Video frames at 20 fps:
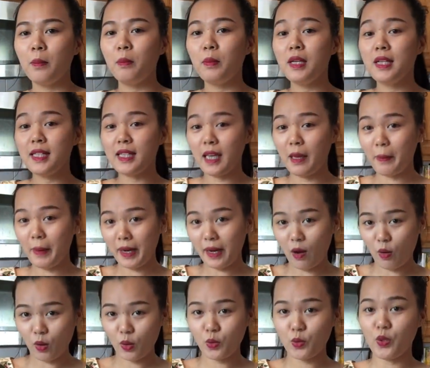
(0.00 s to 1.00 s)
Mình sẽ bắt
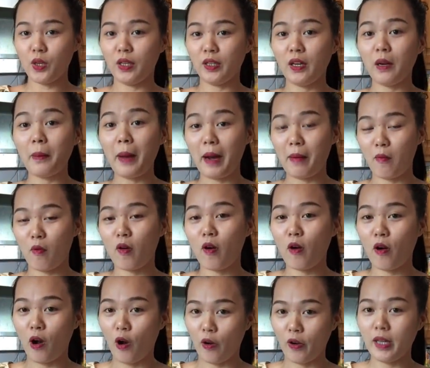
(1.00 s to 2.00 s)
đầu câu chuyện đó bằng một
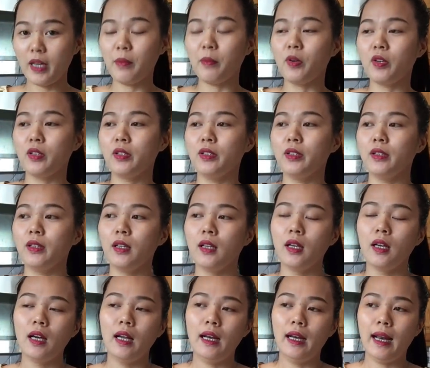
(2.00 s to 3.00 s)
câu hỏi nha mọi người.
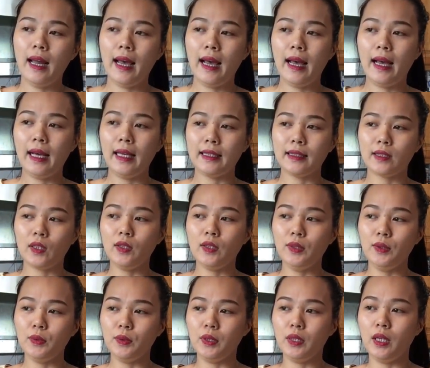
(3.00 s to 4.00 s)
Là có
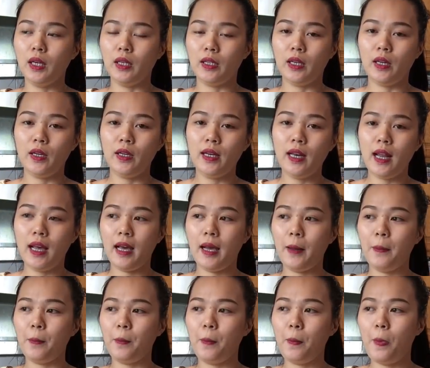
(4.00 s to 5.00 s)
nhiều người họ nói
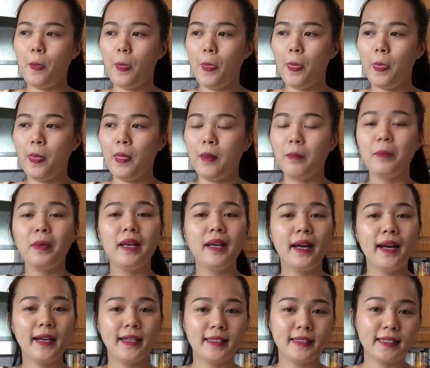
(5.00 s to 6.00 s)
là Minh
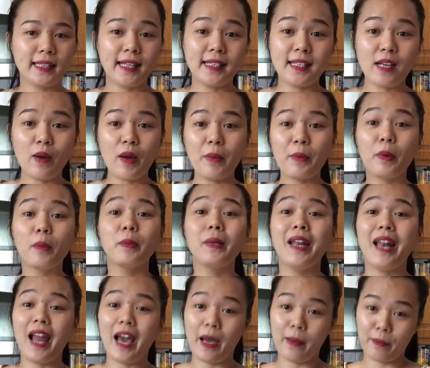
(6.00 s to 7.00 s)
ơi, tại sao em không đi
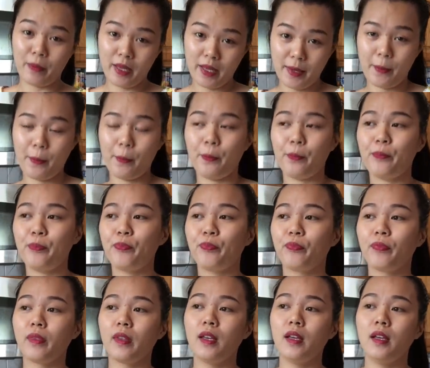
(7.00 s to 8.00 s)
làm đi,
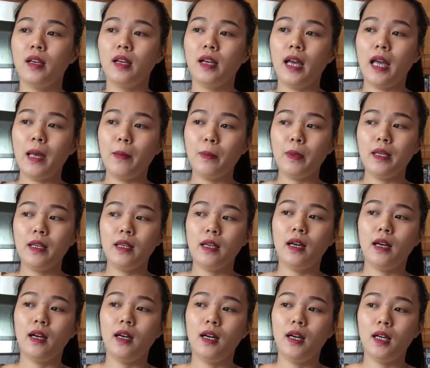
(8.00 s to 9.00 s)
em đi
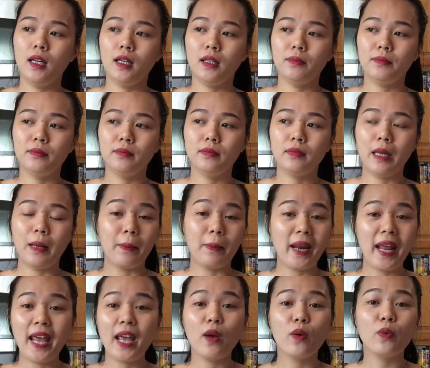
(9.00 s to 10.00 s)
làm
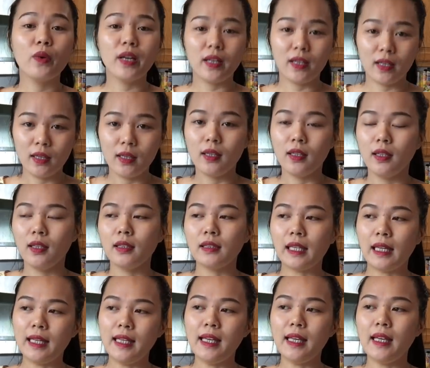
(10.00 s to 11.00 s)
nail đi.
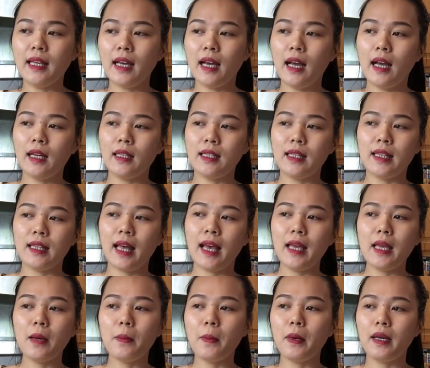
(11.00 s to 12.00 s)
Tại vì chị
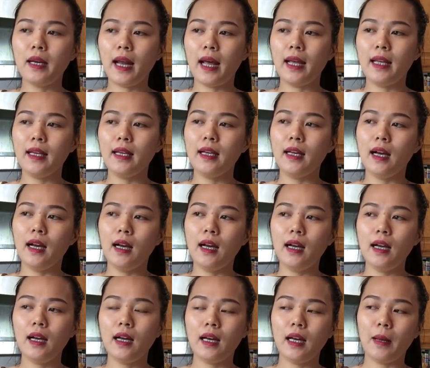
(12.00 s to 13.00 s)
thấy ở bên đây
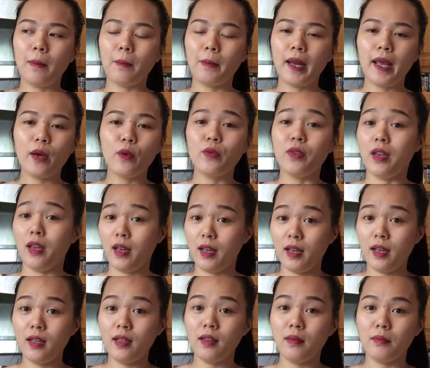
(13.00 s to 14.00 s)
làm nail
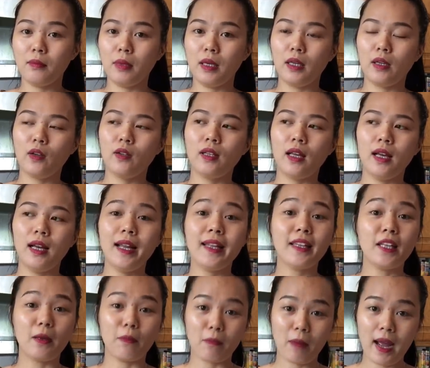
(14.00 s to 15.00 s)
dễ, mình có thể
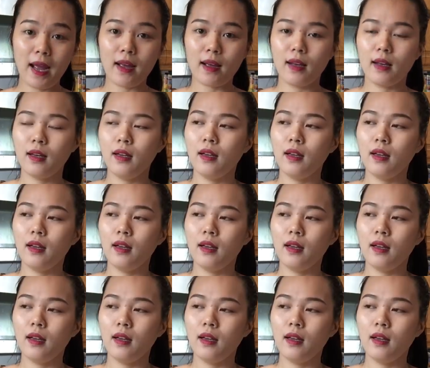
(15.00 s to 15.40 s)
lấy tiền mặt.